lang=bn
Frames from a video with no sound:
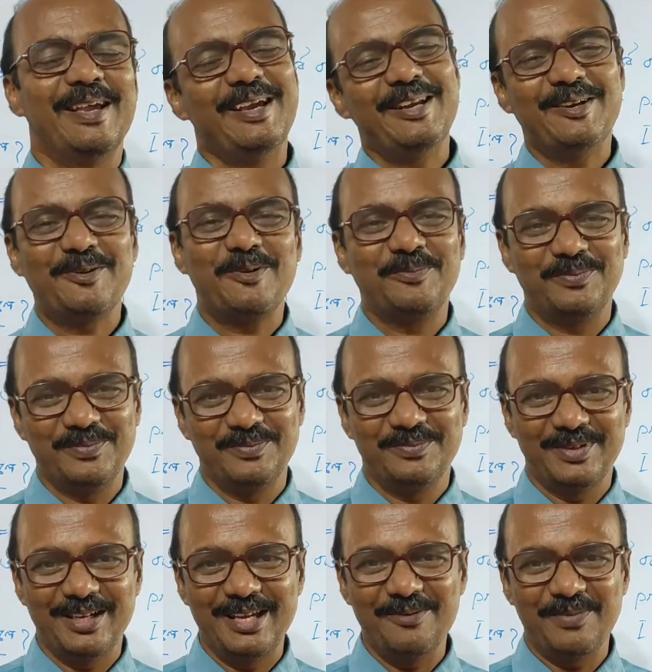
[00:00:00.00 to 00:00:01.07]
এই রকম
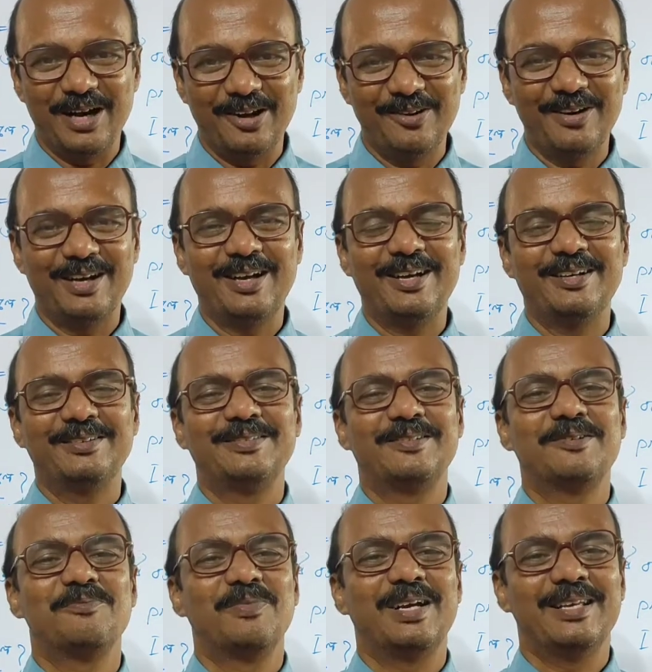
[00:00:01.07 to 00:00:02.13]
এই ভালো লাগা
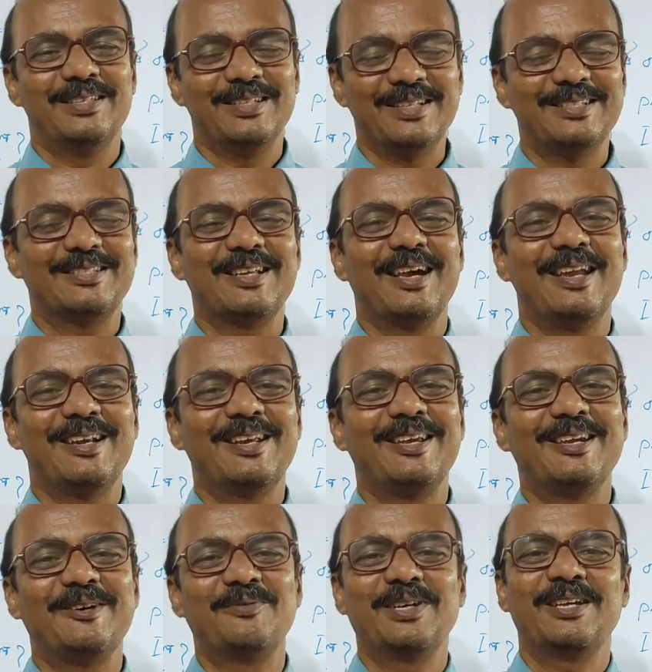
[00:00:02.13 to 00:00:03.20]
মানে জিনিসটা এটাই
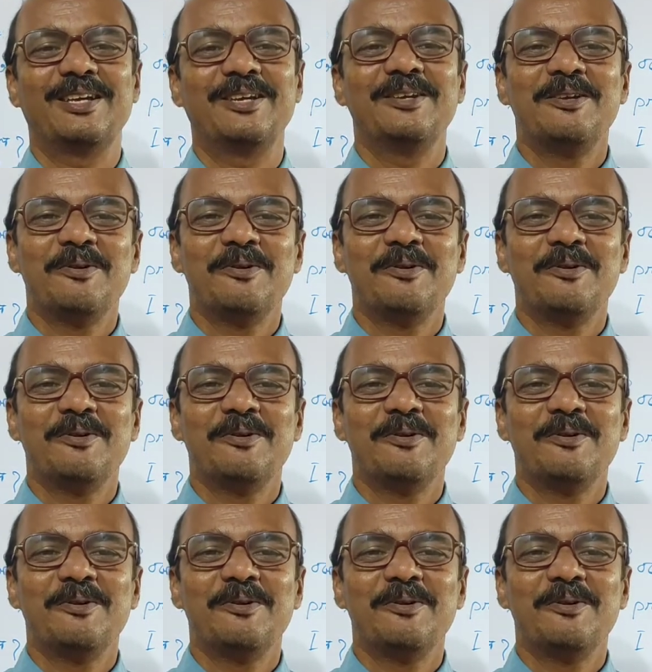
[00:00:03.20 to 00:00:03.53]
আমাকে